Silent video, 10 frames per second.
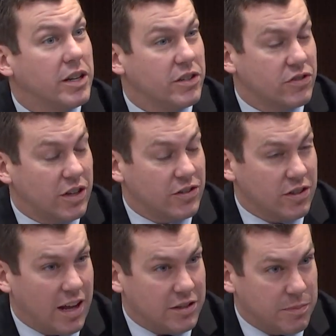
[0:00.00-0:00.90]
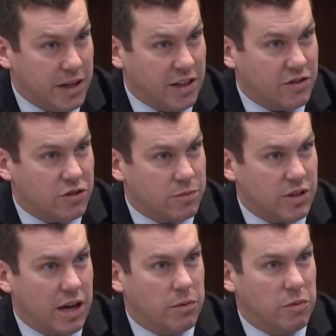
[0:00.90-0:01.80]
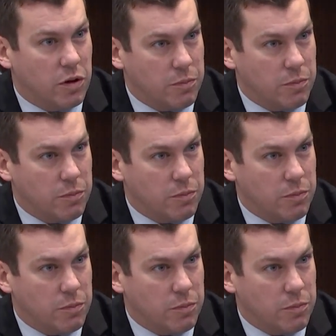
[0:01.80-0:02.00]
Il y a différents éléments qui ont